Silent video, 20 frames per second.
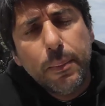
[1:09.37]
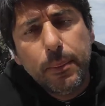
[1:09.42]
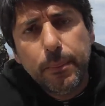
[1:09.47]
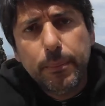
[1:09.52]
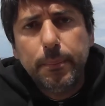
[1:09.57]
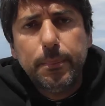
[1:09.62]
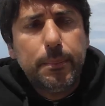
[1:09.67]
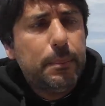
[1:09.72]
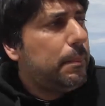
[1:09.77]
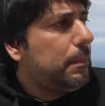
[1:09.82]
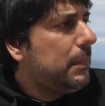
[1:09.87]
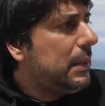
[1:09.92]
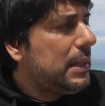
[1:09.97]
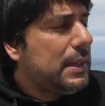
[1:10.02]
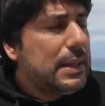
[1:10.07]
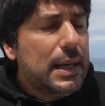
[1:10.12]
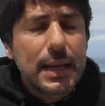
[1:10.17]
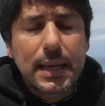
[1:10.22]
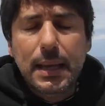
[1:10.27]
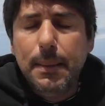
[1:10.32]

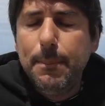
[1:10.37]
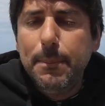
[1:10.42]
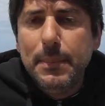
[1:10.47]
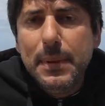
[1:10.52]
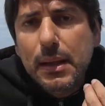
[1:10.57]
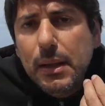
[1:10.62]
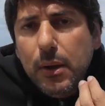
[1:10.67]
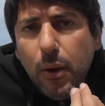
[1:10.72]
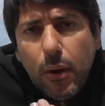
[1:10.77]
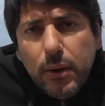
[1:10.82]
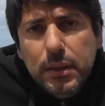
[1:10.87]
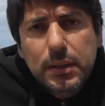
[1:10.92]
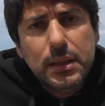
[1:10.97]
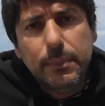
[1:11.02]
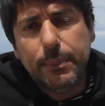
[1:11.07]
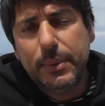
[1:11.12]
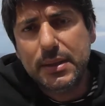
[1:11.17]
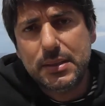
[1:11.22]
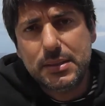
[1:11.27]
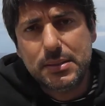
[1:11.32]
Migliaia e milioni di
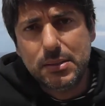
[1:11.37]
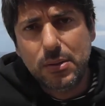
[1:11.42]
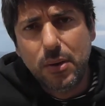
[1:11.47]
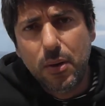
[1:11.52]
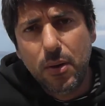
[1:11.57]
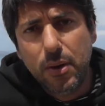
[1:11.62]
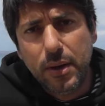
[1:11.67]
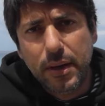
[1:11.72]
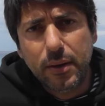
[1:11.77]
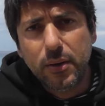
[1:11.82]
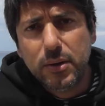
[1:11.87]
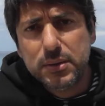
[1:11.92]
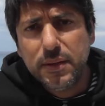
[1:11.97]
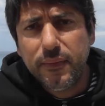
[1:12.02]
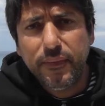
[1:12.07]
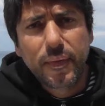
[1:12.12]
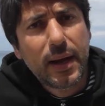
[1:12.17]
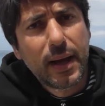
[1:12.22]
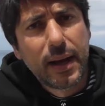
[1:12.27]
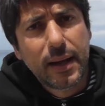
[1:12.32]
persone, cosa
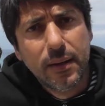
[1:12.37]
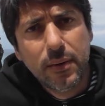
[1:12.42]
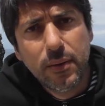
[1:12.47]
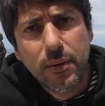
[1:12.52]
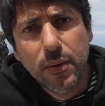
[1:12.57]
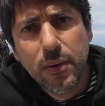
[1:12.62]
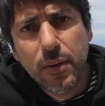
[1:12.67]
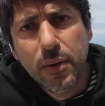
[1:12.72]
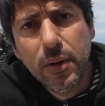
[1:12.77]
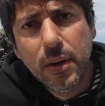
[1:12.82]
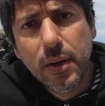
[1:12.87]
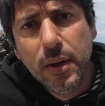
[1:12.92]
fanno?